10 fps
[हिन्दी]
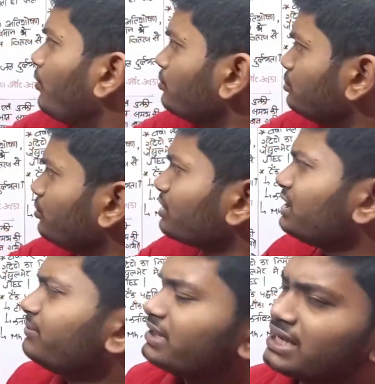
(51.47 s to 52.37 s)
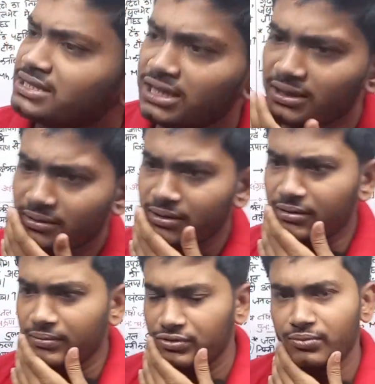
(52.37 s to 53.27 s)
उद्योग की वजह से
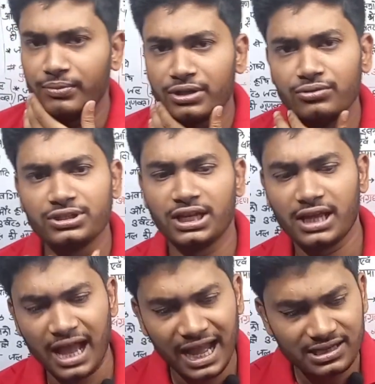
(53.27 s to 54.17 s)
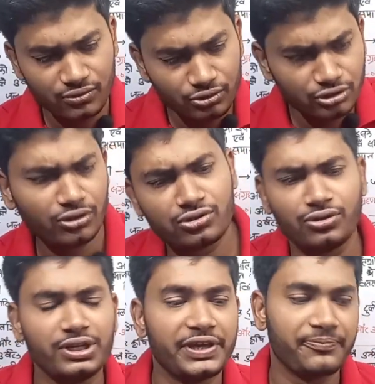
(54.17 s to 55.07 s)
जो मृदु जल है आज उद्योग
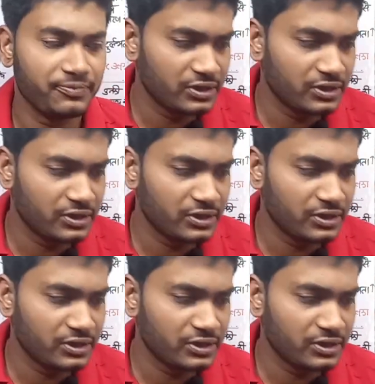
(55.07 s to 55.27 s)
छोड़िए